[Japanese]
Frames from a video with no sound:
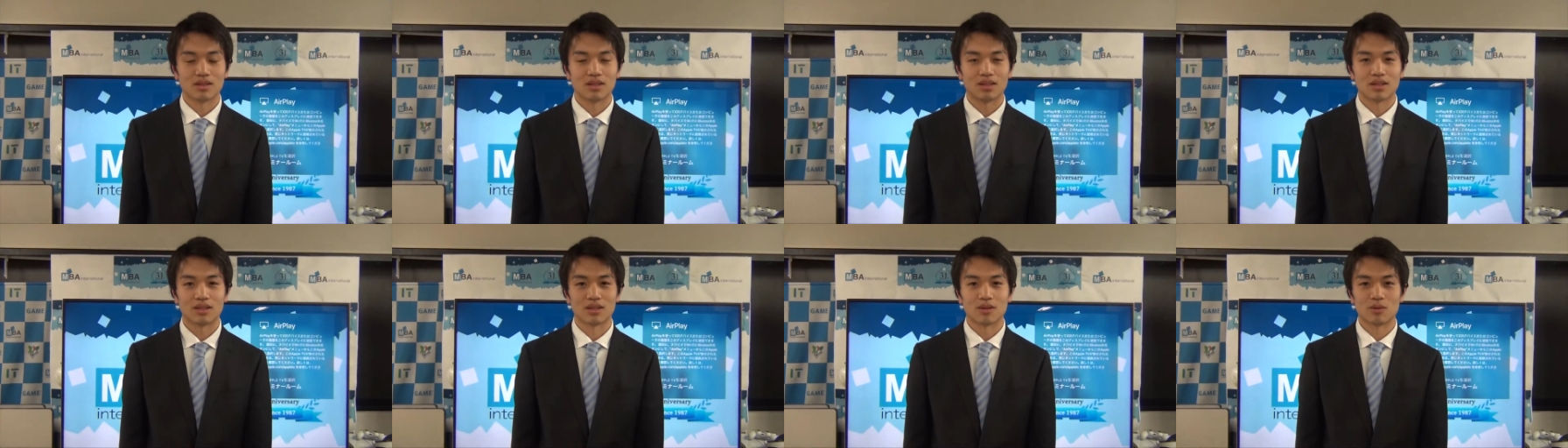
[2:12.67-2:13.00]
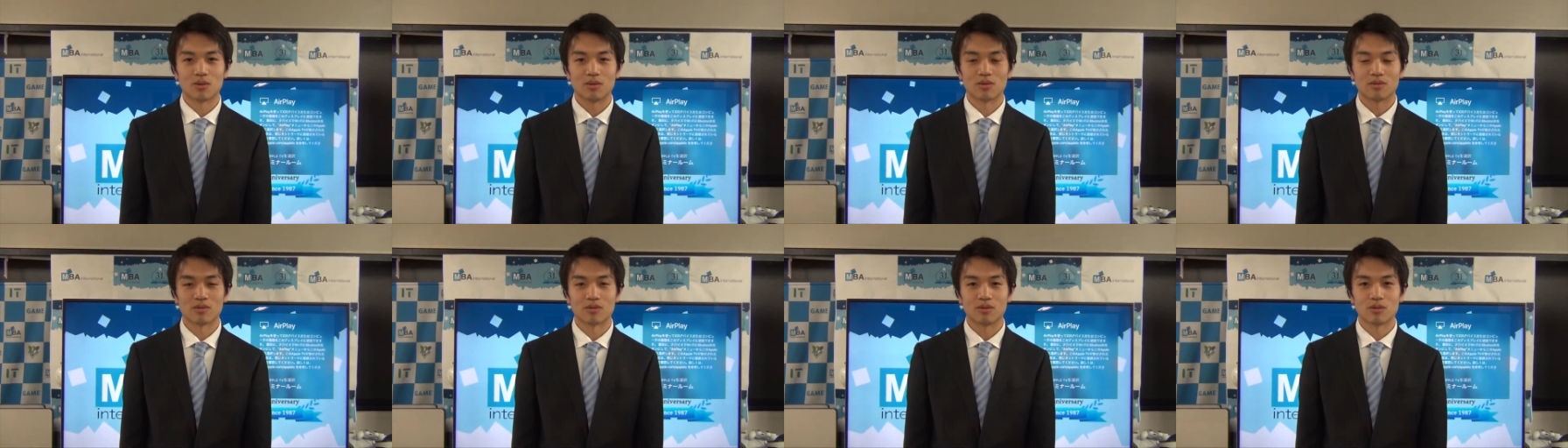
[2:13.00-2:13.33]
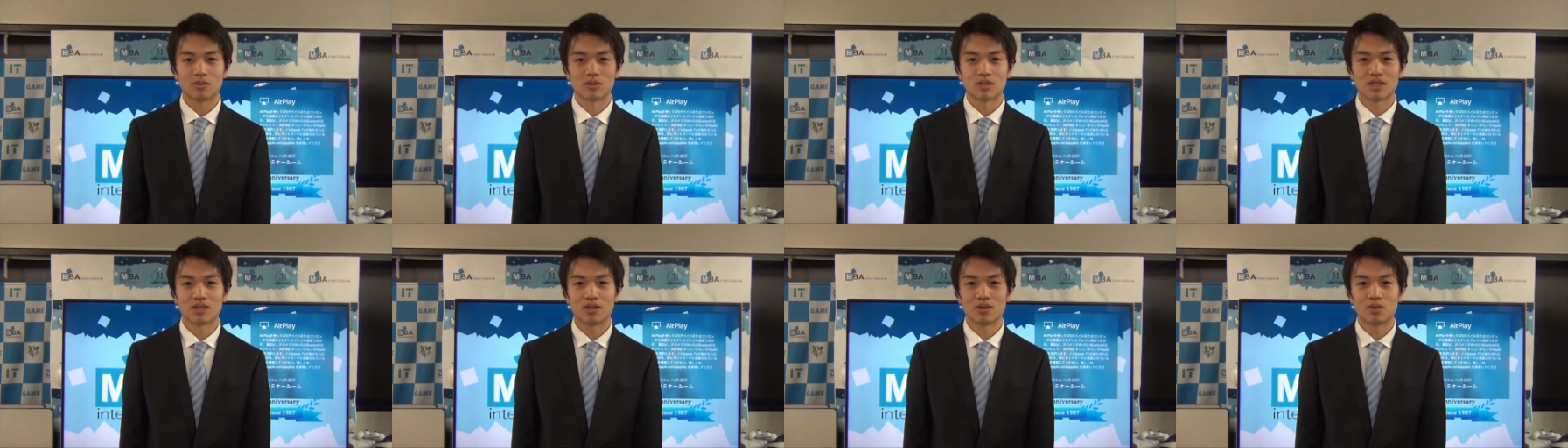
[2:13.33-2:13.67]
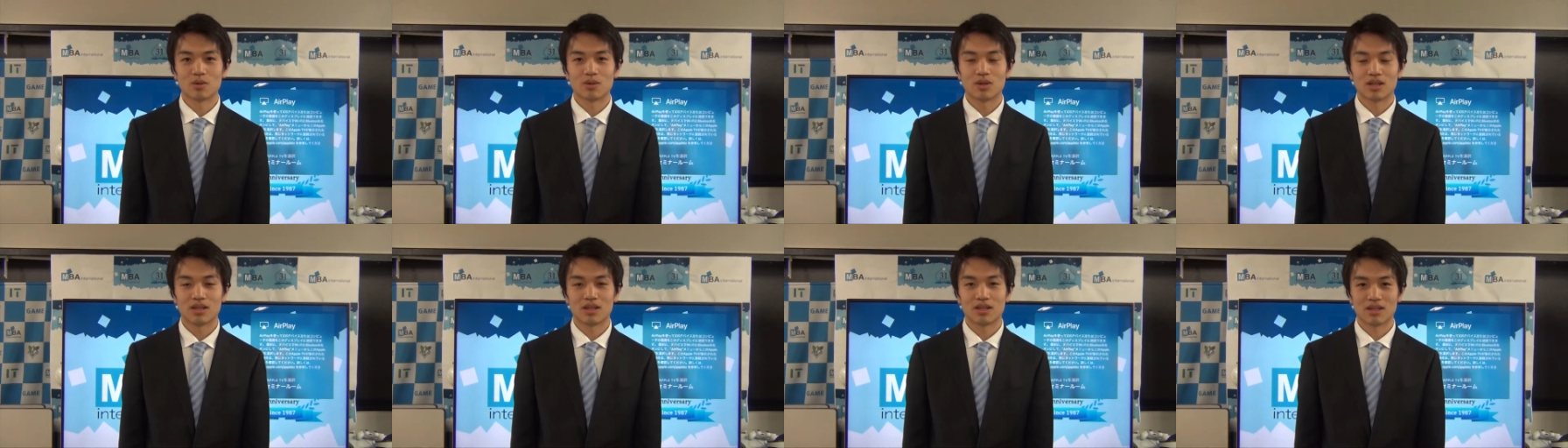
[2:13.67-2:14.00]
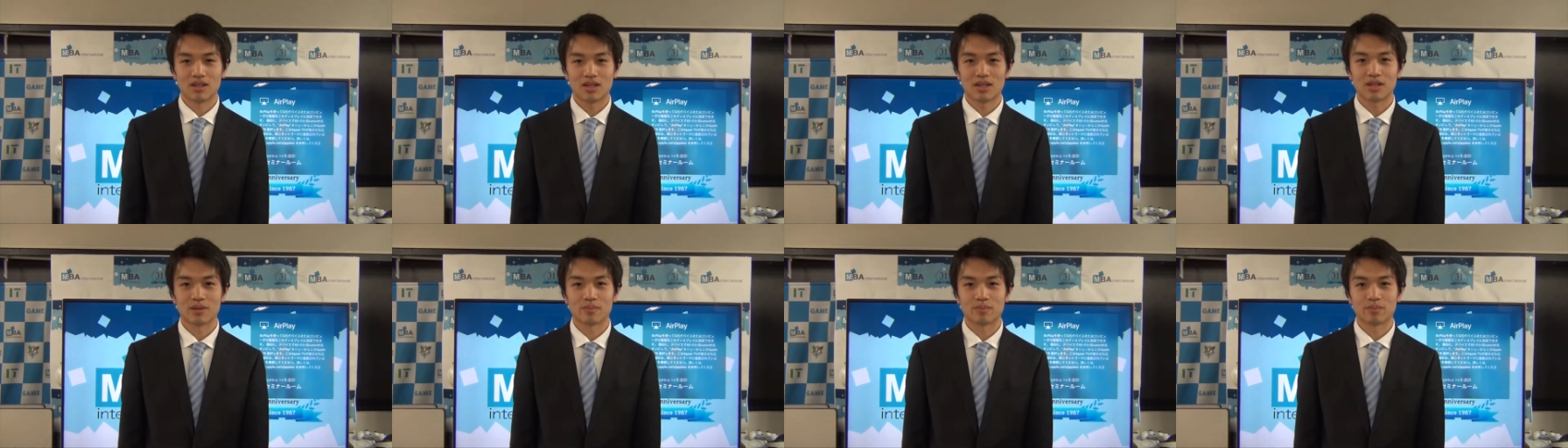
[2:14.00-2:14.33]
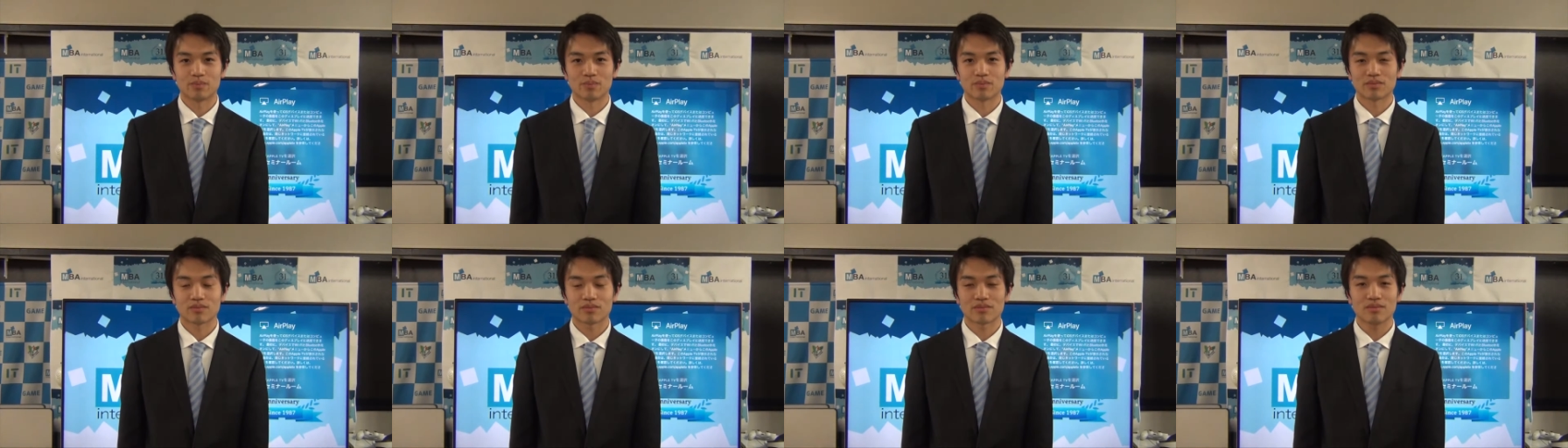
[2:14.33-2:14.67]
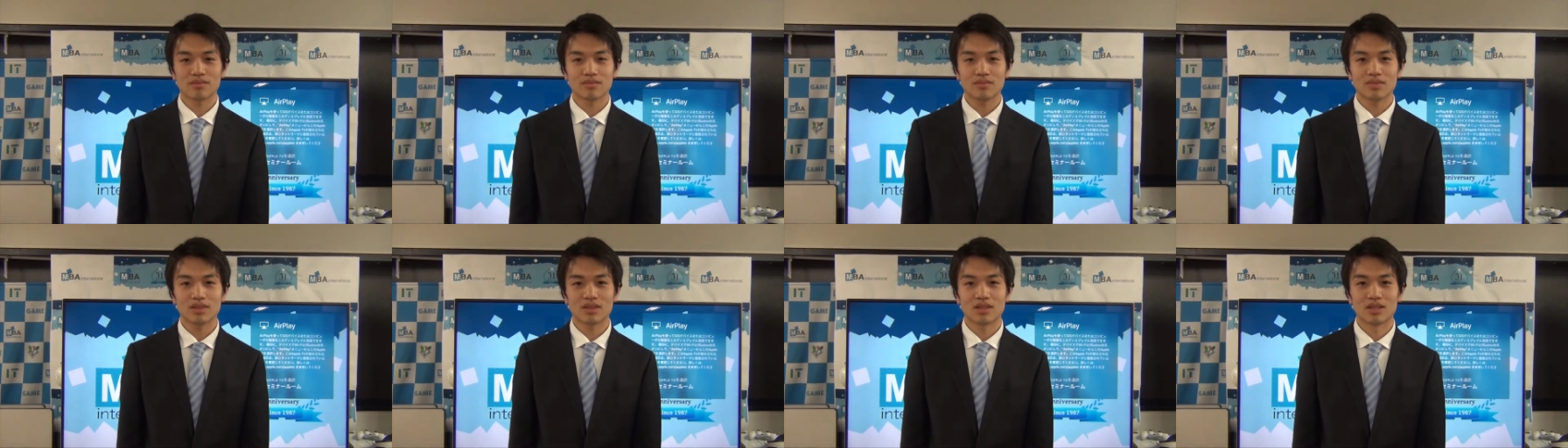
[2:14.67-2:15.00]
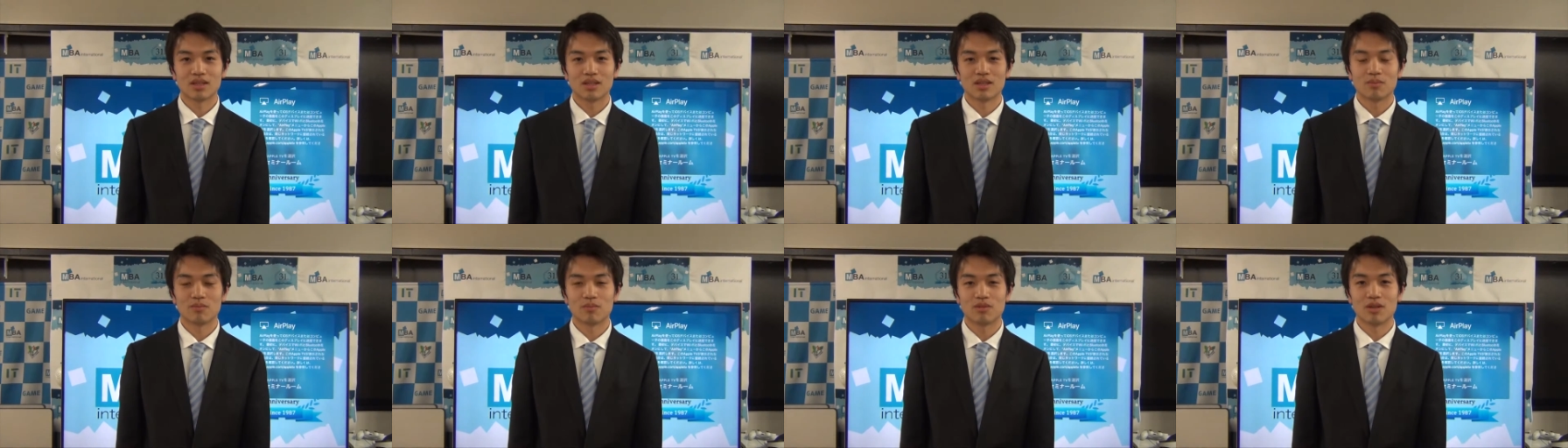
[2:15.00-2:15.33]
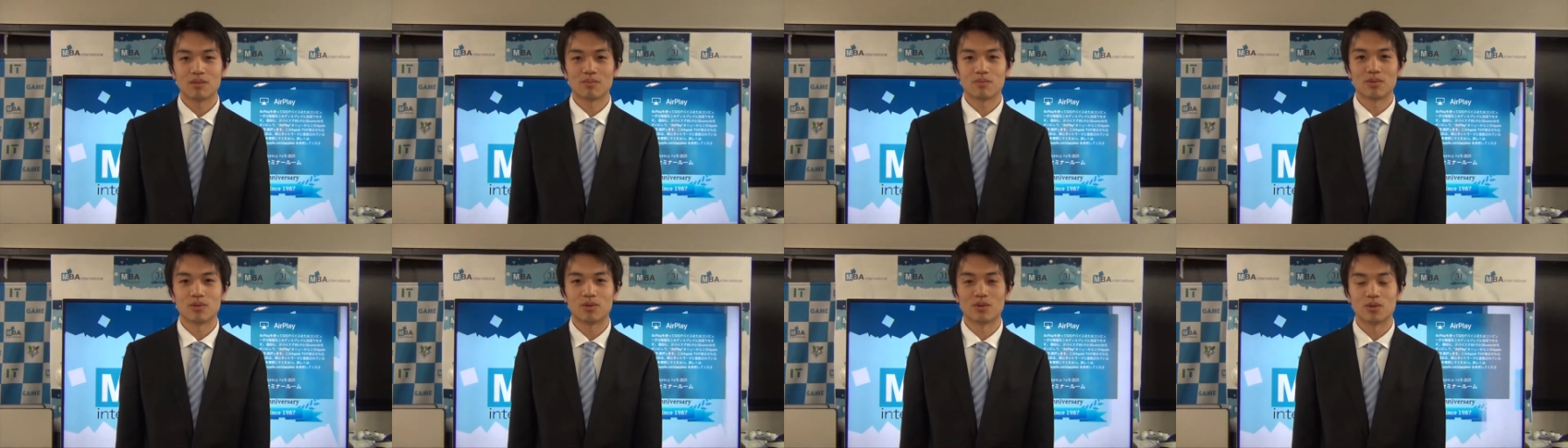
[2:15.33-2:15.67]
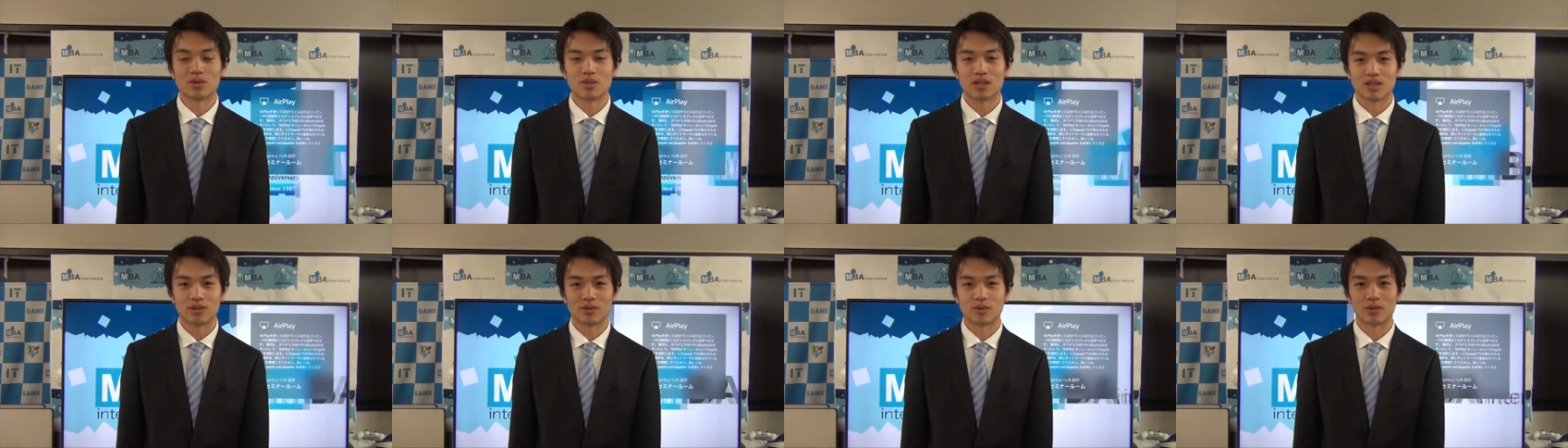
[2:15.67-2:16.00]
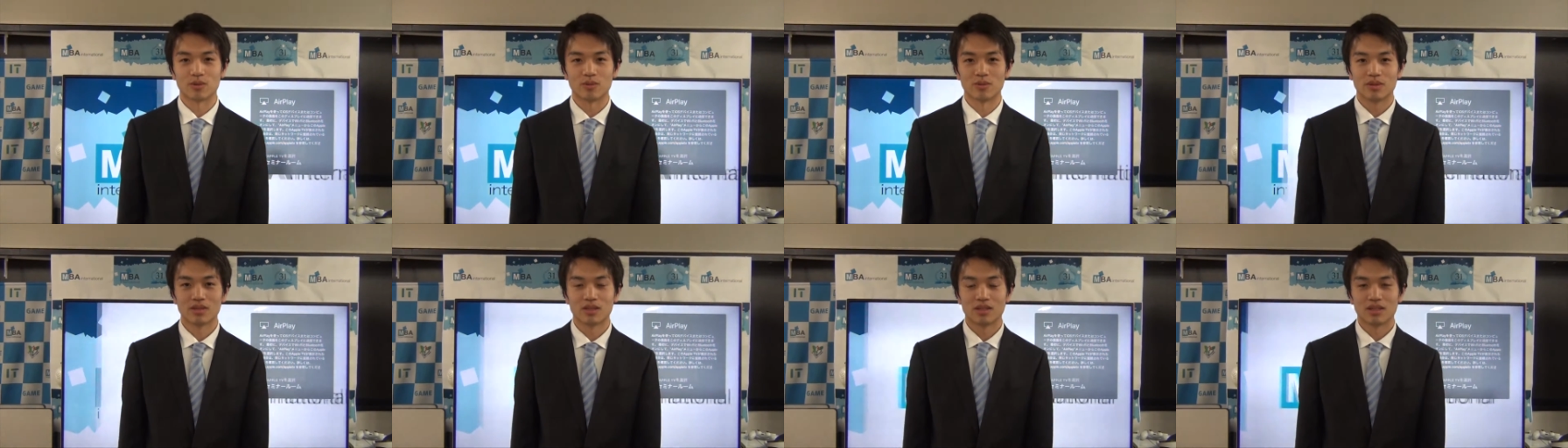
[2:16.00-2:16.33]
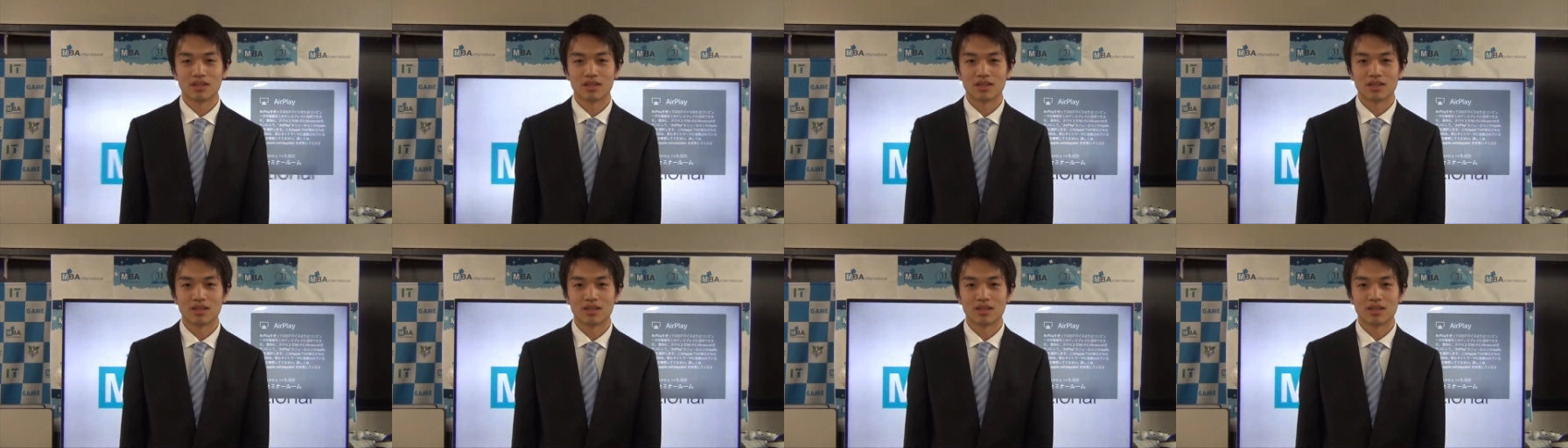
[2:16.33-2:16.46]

えー、5選5例や、えー、プレップ法など、